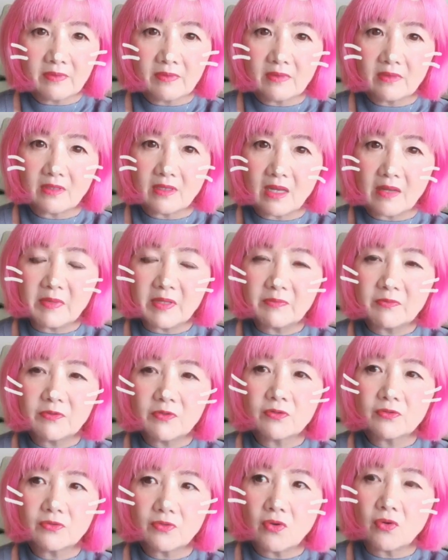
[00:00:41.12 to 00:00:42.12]
アメブロ
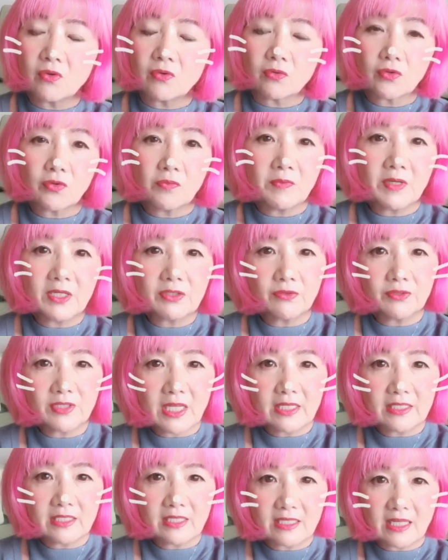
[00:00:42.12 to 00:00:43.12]
のコメントで
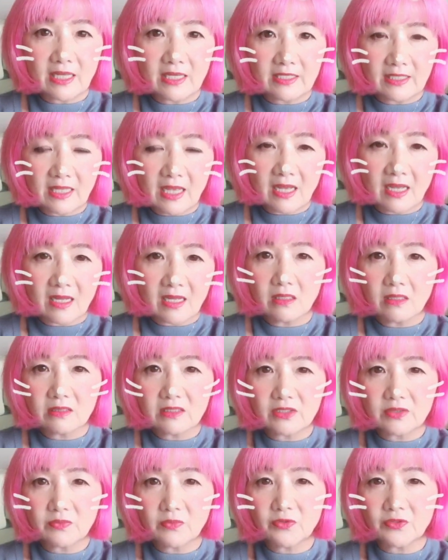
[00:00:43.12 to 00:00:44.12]
いただいた
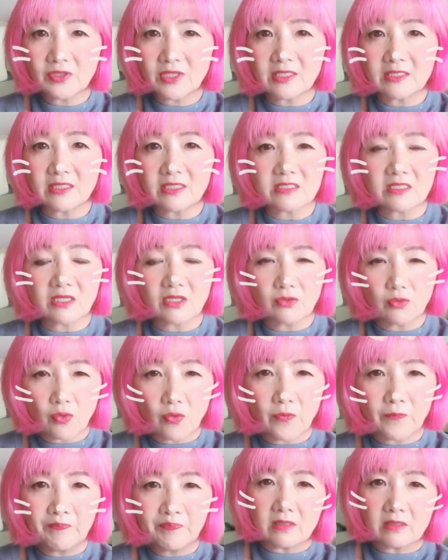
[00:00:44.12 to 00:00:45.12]
質問なんですけど
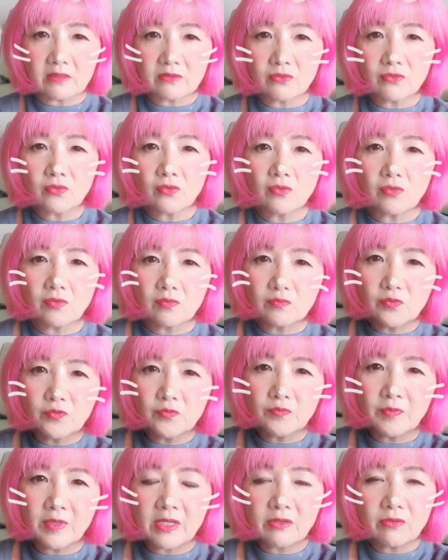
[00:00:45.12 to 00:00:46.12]
その文
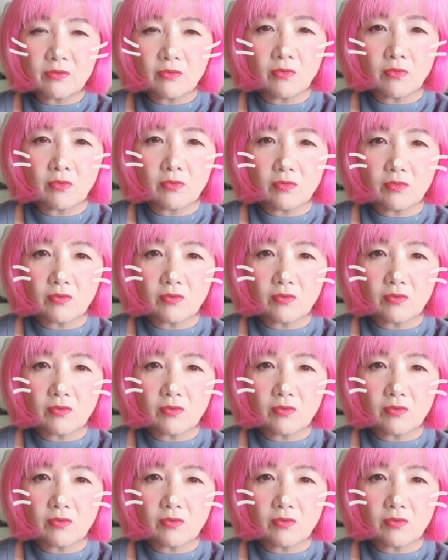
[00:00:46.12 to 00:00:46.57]
面を